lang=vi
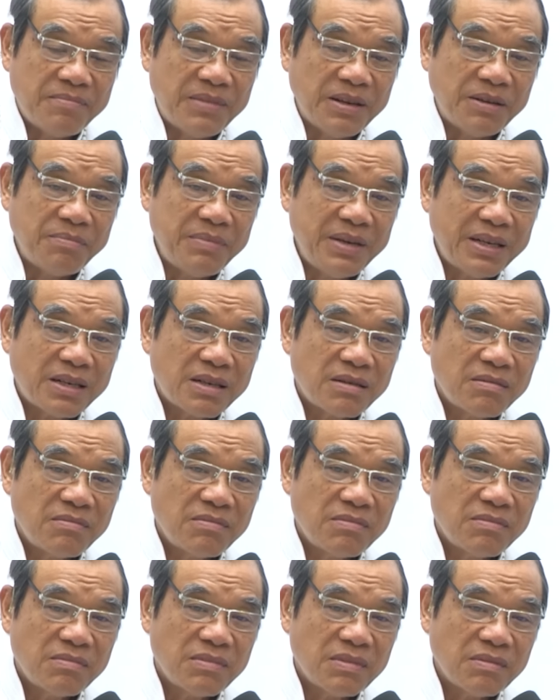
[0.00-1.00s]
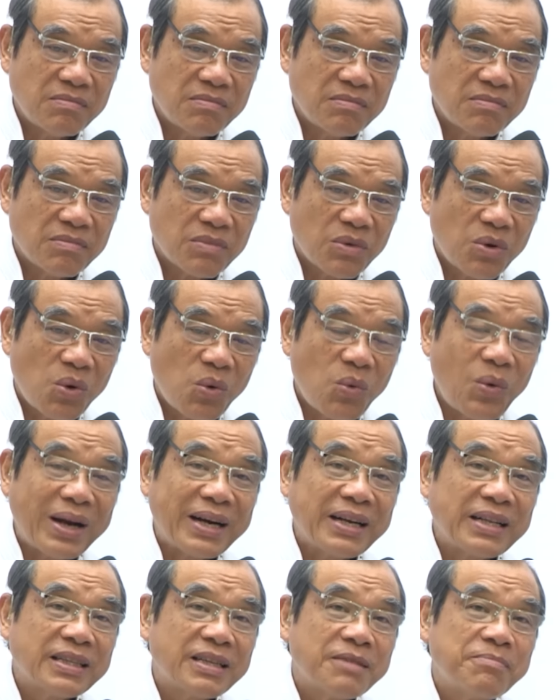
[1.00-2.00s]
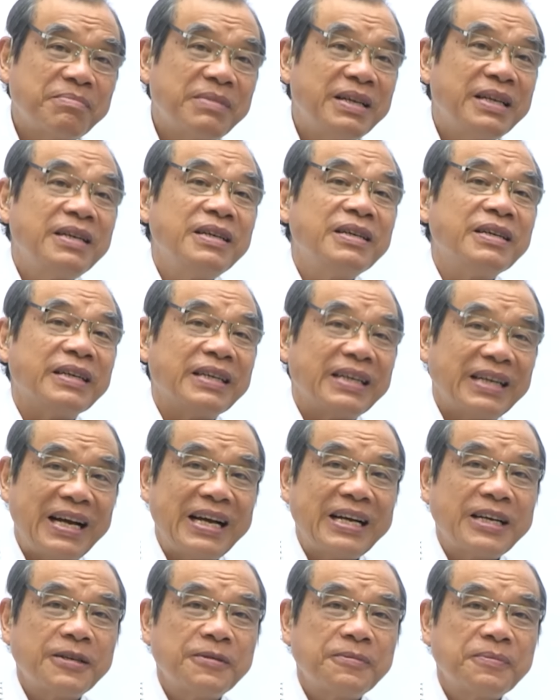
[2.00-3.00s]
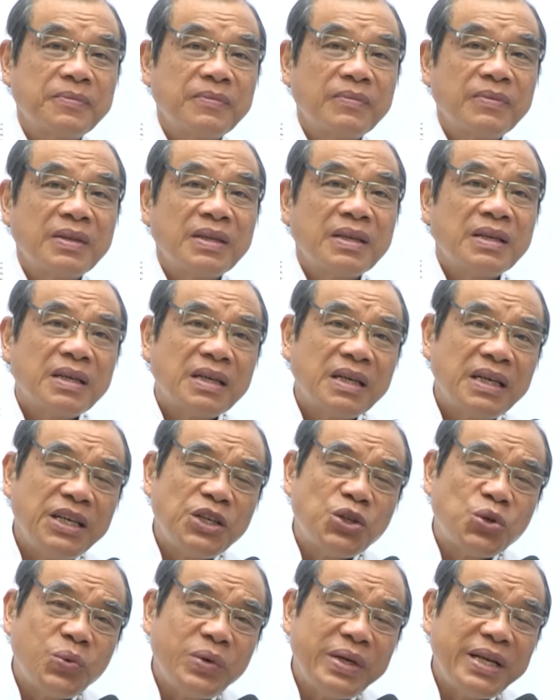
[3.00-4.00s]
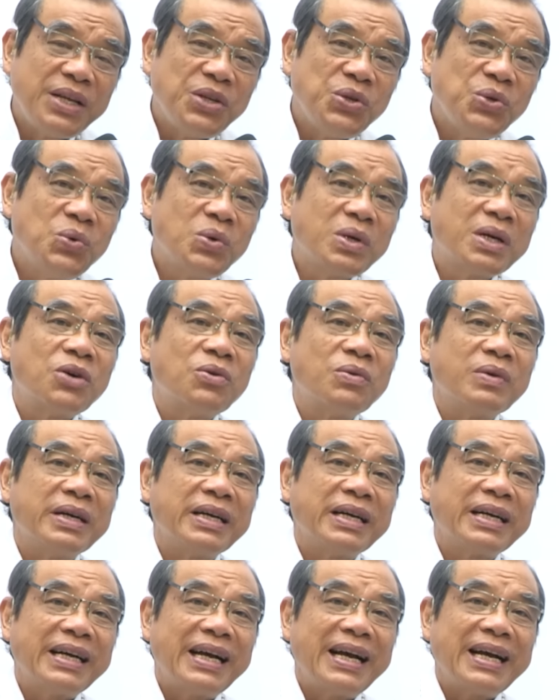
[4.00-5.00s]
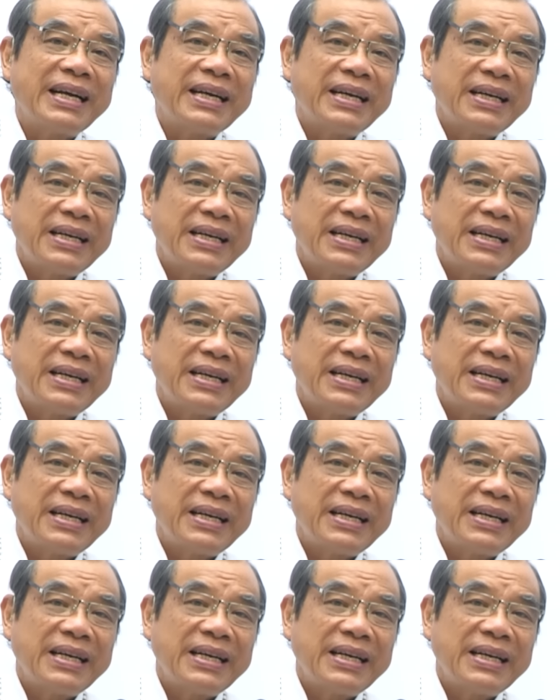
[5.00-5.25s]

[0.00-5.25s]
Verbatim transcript: mình biết quan tâm đến người khác. Khi chú ý đến nhu cầu người khác,